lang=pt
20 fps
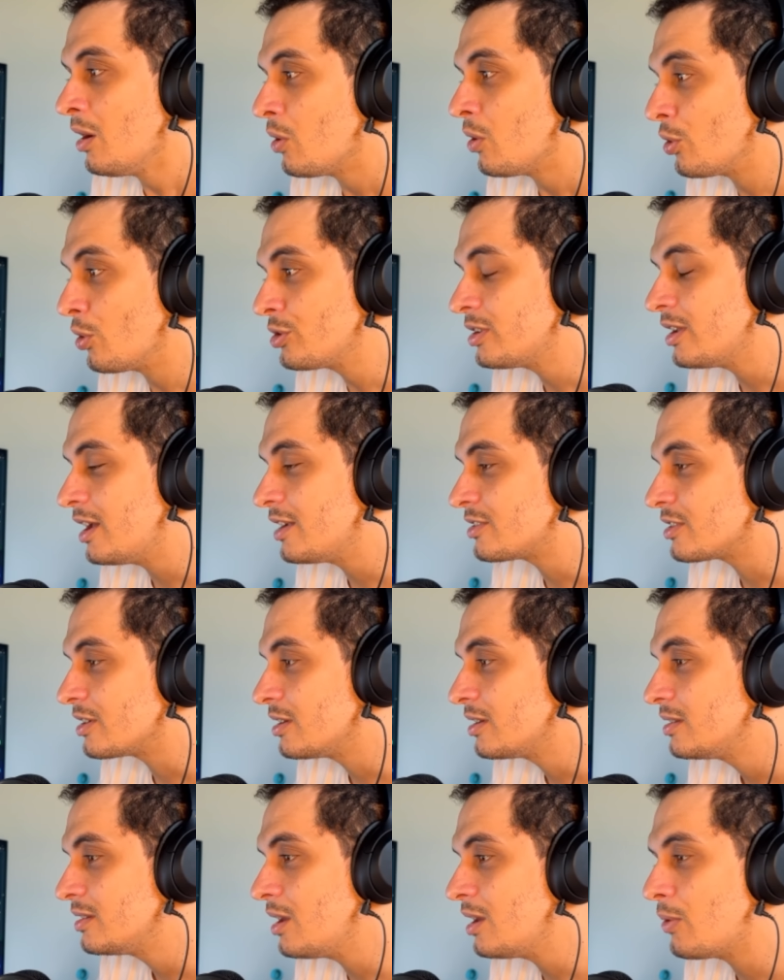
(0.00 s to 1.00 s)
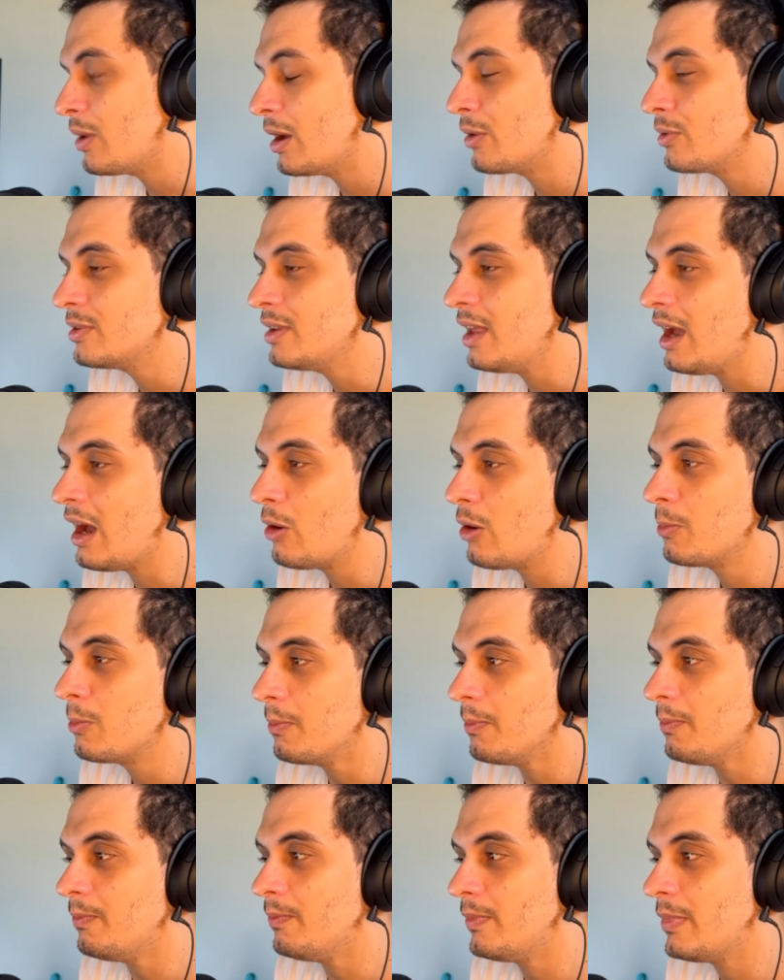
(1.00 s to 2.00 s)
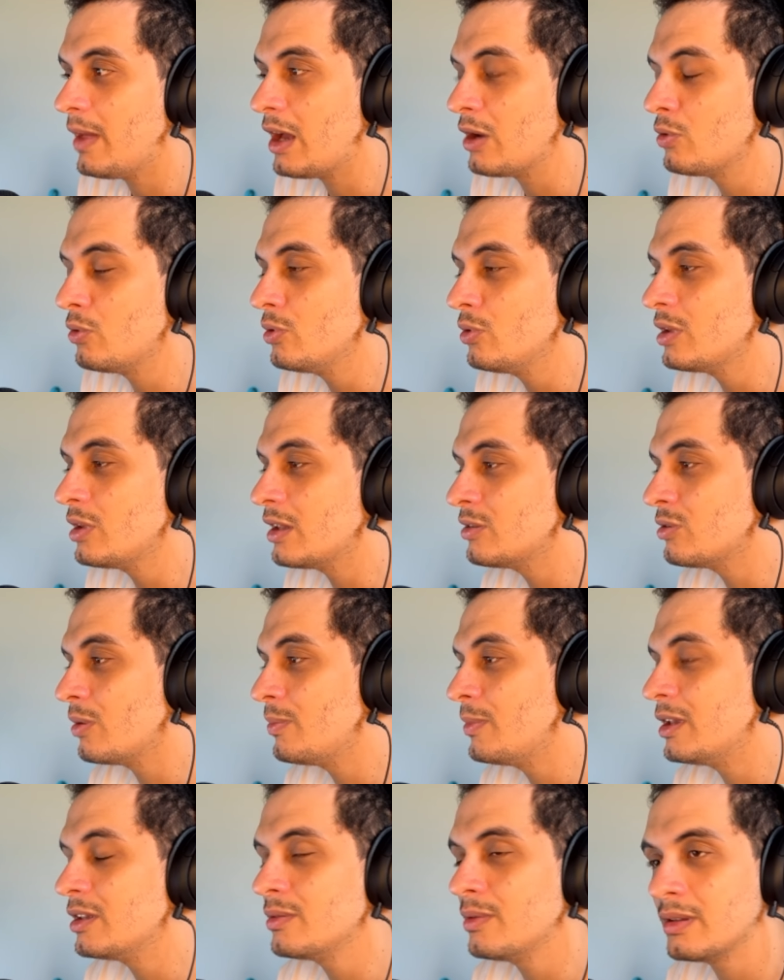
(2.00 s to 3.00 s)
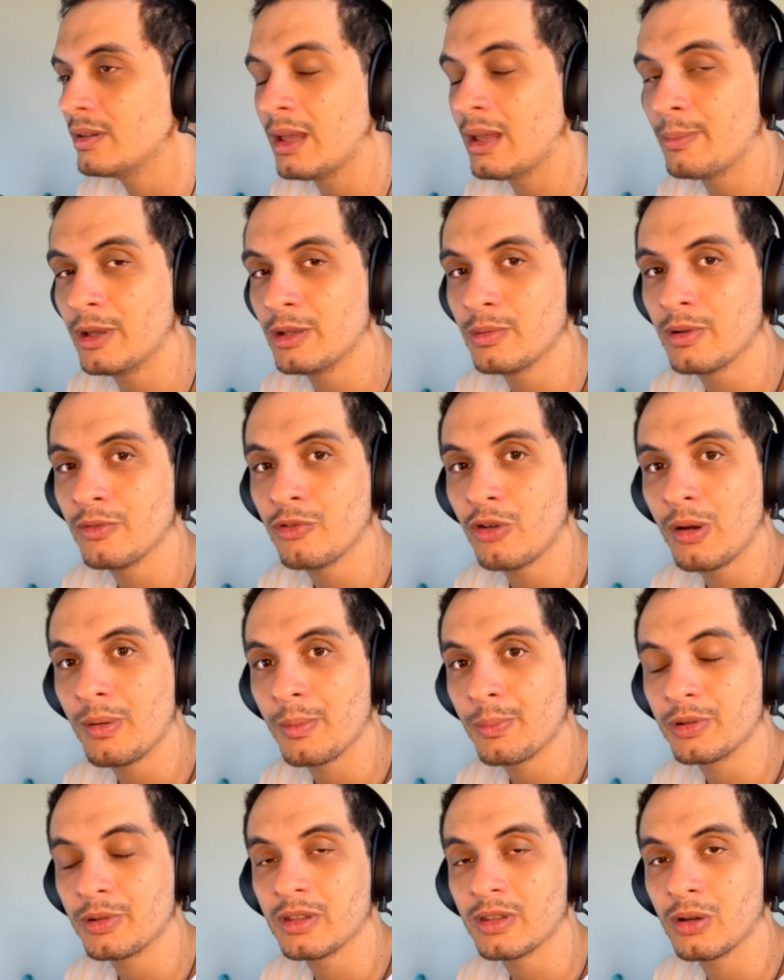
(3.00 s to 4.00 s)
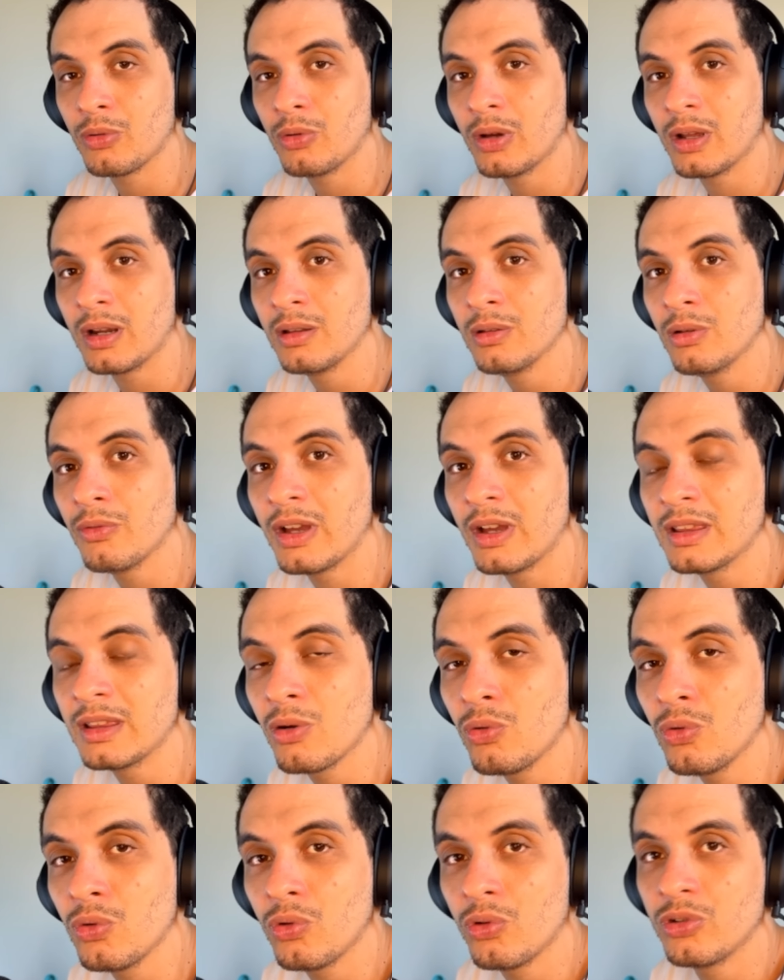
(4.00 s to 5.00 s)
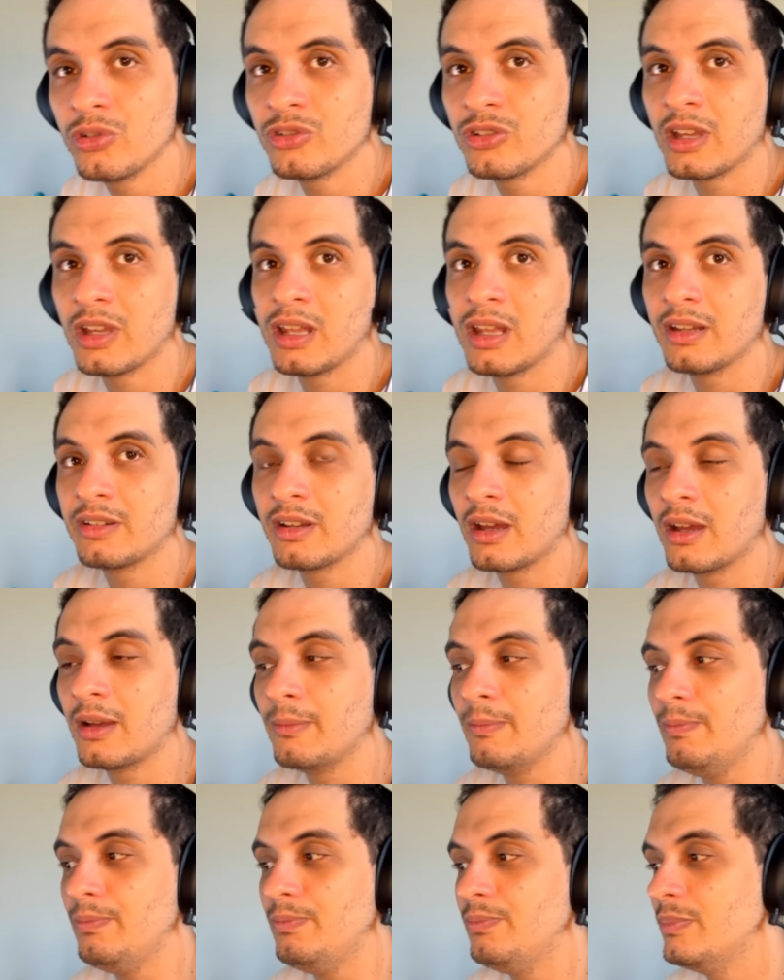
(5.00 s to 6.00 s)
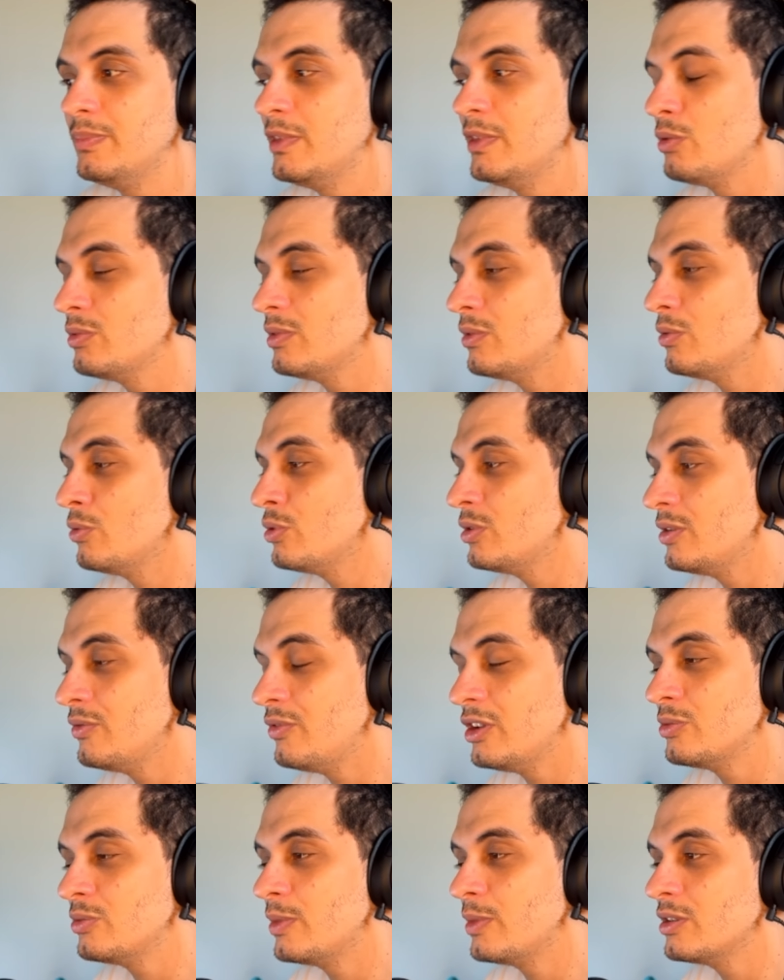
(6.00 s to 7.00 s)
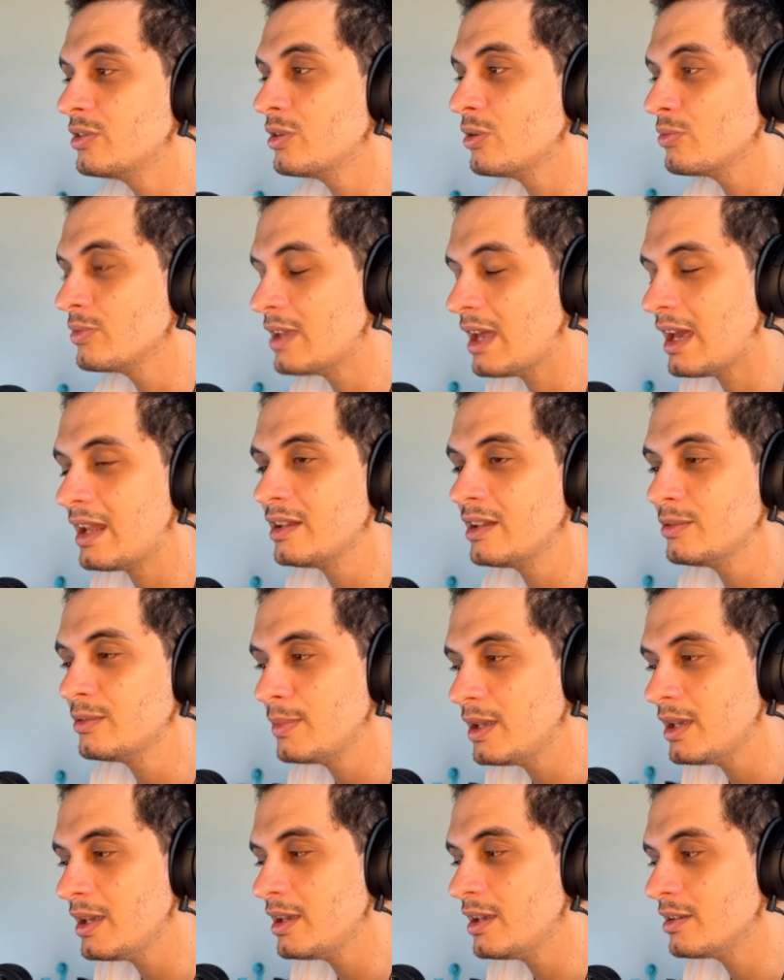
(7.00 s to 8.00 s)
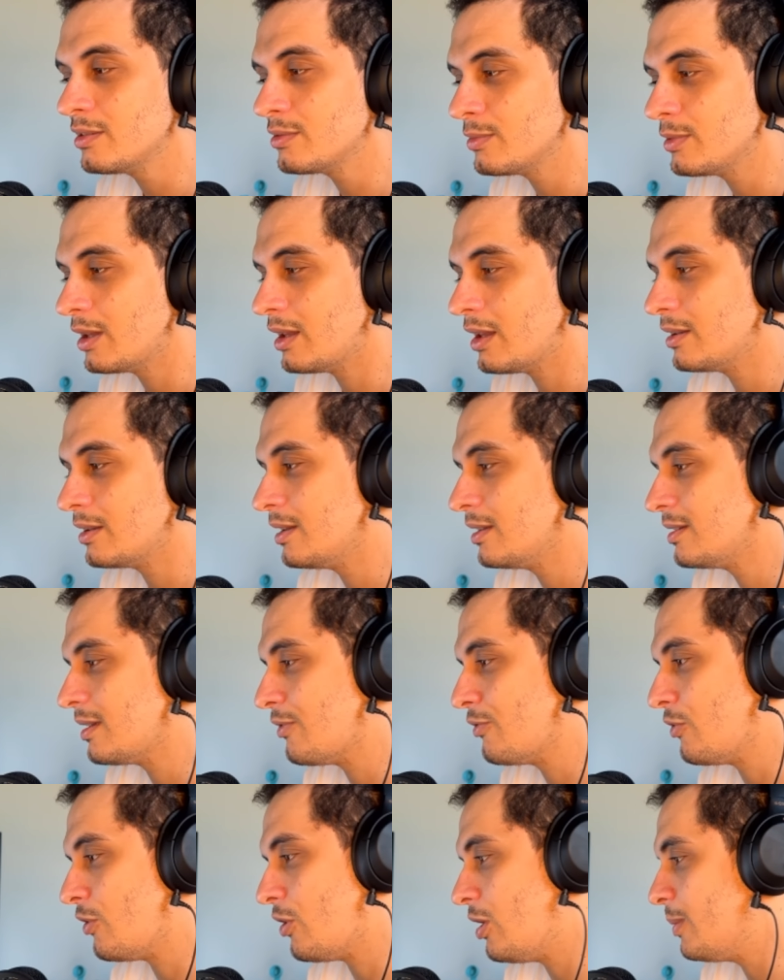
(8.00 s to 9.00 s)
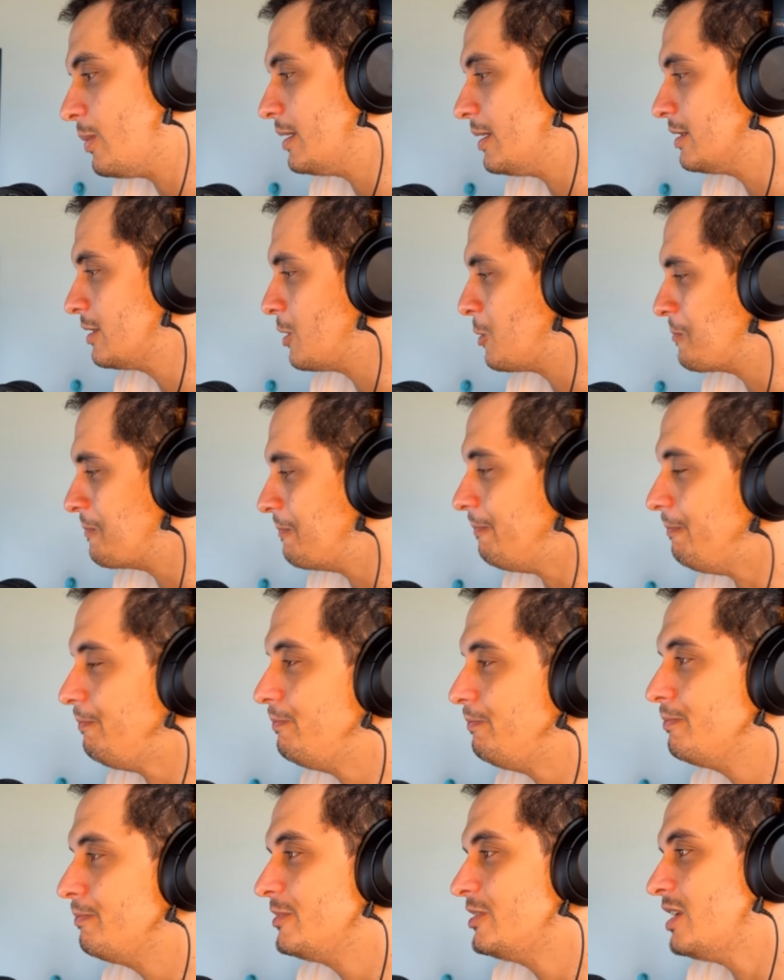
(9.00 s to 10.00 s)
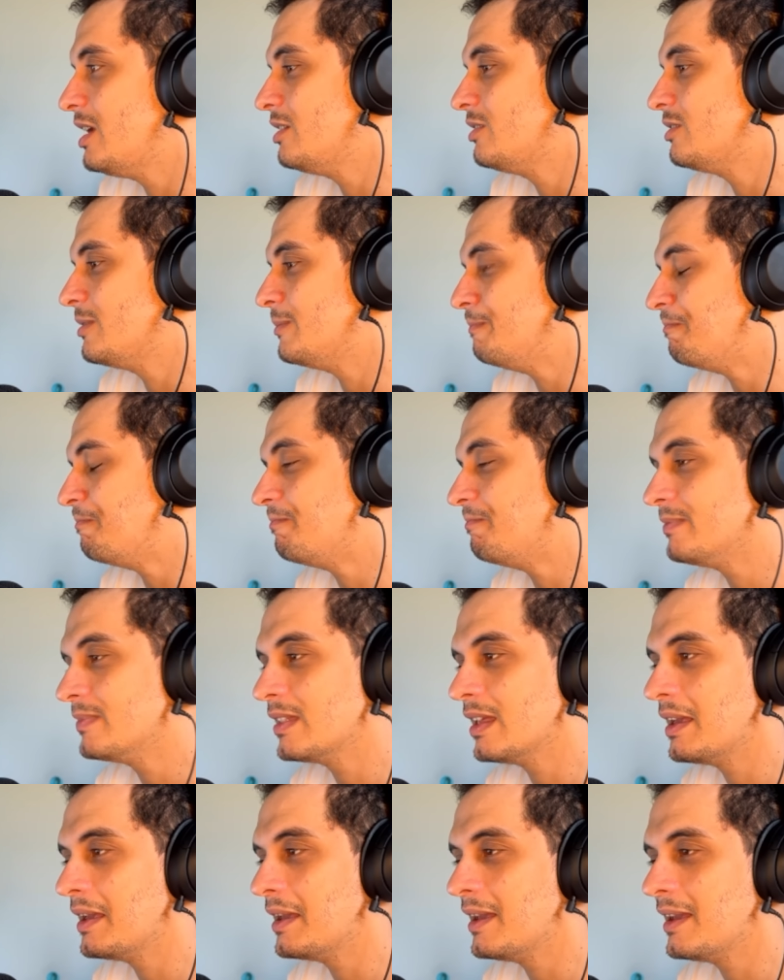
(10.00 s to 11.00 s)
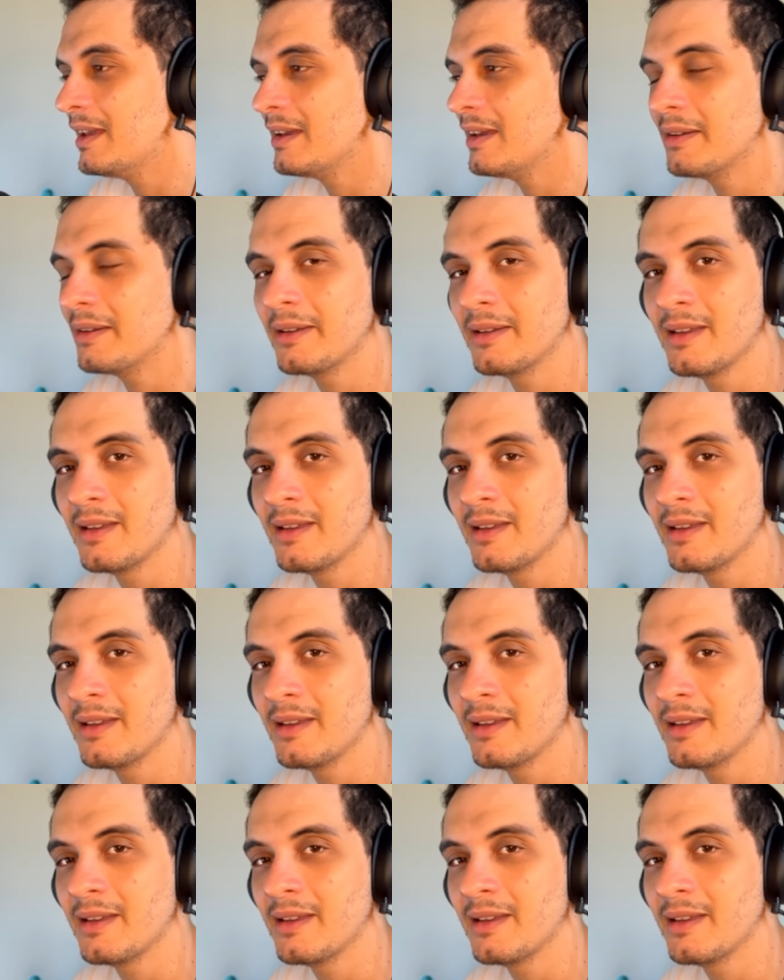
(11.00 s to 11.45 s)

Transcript: Ou seja, não é o ideal. A Google da, sua mesma, da mesma forma, por isso que a Google ela não vai tão longe, que ela já. Não, os investimentos são delas mesmo, né? Dessa forma. Então, gente, é,